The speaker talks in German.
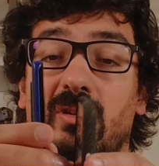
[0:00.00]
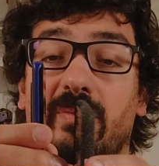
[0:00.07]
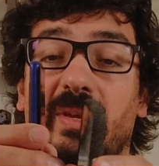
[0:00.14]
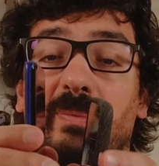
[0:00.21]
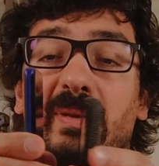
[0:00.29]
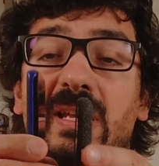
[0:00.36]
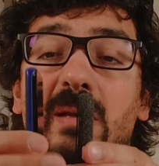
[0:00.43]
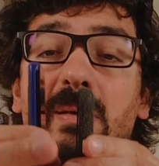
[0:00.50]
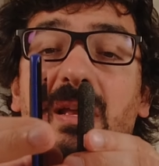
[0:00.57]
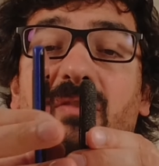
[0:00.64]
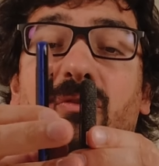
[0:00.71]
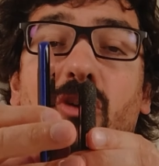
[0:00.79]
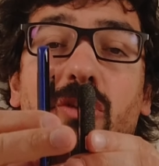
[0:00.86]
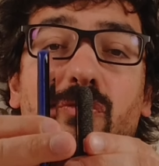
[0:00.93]
Ich bin ja immer ein
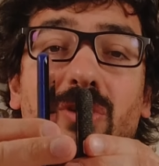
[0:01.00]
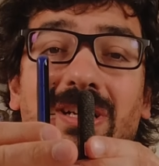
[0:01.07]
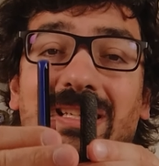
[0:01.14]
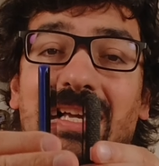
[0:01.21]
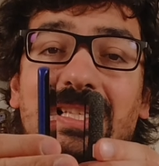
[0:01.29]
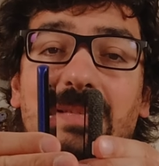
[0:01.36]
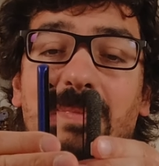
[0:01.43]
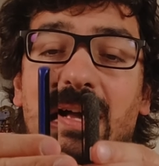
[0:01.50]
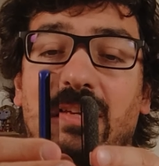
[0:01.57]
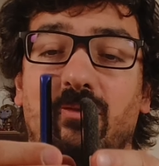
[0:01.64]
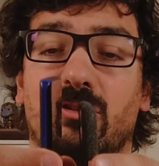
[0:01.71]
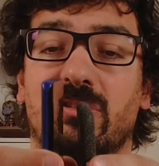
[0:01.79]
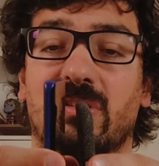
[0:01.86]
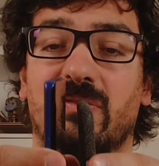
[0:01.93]
Freund von kleinen
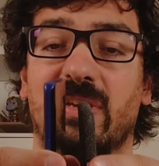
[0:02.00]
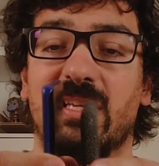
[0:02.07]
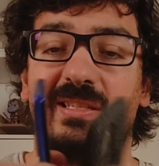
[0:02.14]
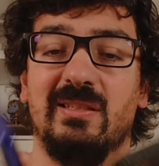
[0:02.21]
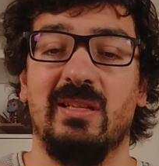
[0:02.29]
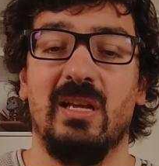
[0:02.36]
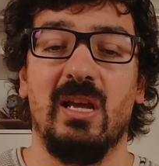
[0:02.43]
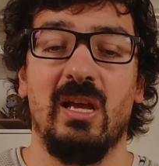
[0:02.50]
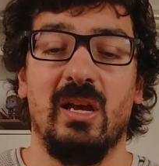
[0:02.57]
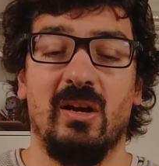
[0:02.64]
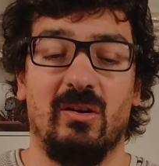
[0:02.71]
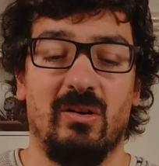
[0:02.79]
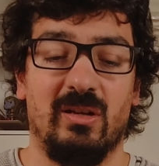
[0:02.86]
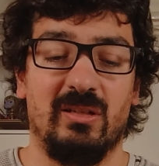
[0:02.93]
Smartphones gewesen
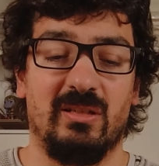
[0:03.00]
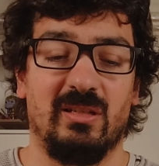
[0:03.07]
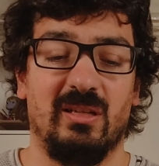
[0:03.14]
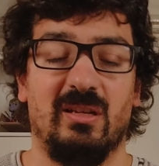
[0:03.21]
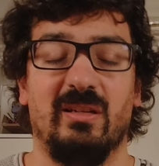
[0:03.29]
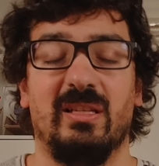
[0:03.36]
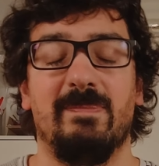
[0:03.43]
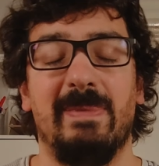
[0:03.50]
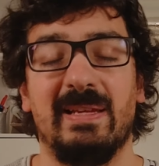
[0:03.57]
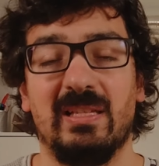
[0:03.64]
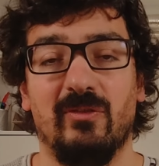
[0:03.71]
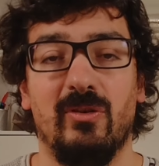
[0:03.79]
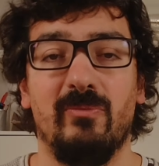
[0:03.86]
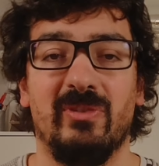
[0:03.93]
und äh, das Pixel
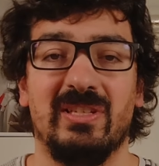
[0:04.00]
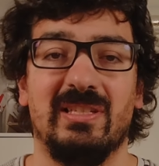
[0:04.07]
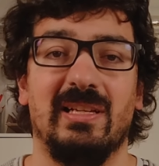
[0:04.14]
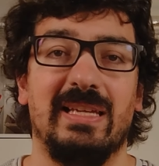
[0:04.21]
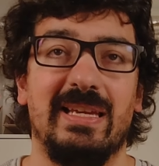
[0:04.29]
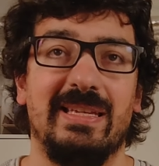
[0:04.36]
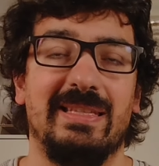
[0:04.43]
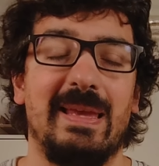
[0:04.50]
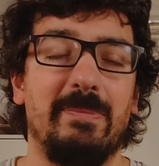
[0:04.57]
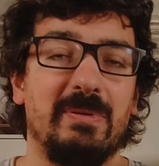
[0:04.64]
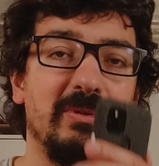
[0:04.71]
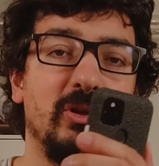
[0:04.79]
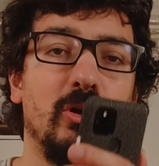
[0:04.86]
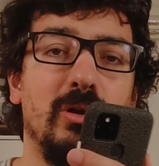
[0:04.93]
5 ist halt echt
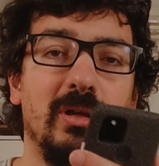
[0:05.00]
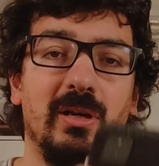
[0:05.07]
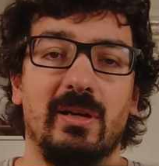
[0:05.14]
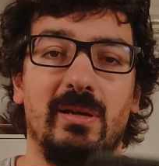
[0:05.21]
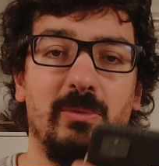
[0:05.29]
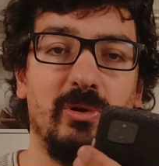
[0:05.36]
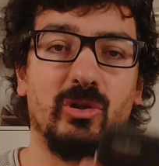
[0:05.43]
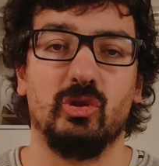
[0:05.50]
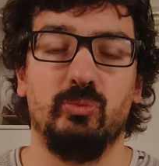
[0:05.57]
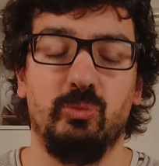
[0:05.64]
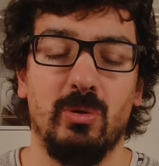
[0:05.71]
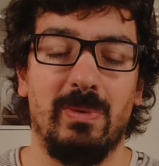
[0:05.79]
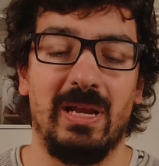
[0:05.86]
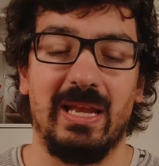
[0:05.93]
selbst mit Hülle immer noch
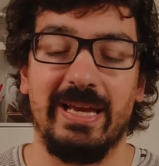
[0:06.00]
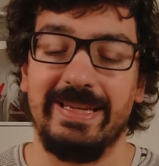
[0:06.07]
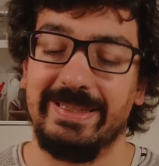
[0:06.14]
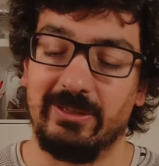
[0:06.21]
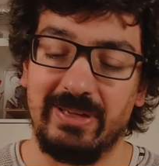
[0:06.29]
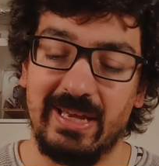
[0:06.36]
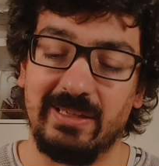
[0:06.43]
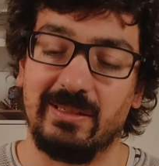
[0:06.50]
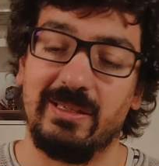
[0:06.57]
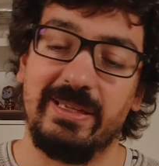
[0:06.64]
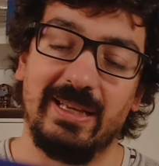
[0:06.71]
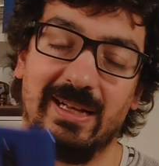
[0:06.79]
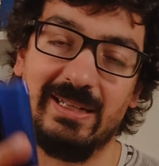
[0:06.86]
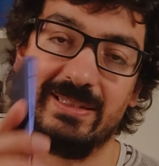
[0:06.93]
spürbar leichter und
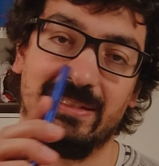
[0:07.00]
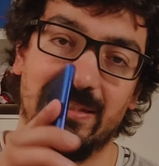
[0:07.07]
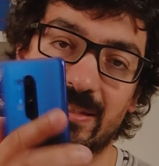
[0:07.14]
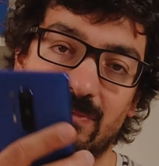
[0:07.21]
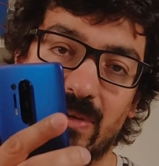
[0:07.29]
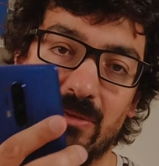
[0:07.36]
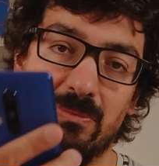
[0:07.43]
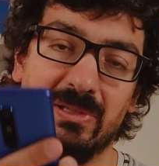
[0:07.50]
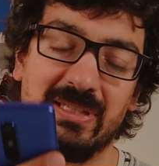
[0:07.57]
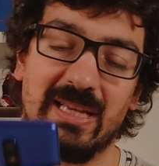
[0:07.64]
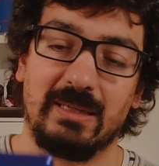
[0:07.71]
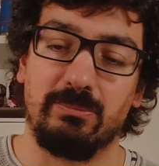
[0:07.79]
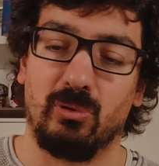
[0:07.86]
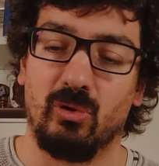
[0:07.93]
händlicher als das OnePlus
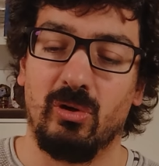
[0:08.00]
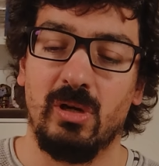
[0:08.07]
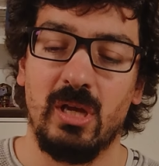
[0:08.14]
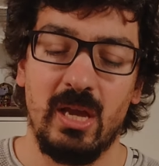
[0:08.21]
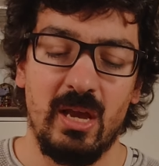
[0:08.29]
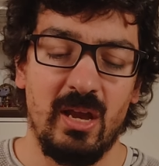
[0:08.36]
8 Pro.